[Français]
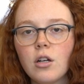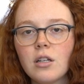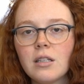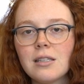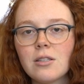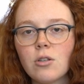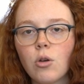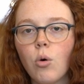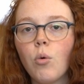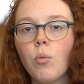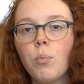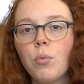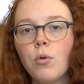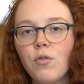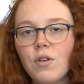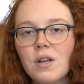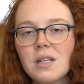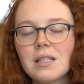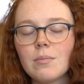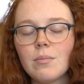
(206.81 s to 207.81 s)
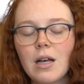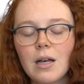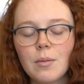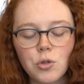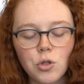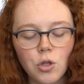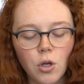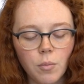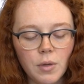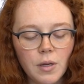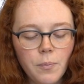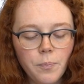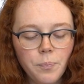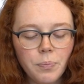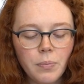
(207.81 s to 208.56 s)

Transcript: qui sont plus facilement absorbés.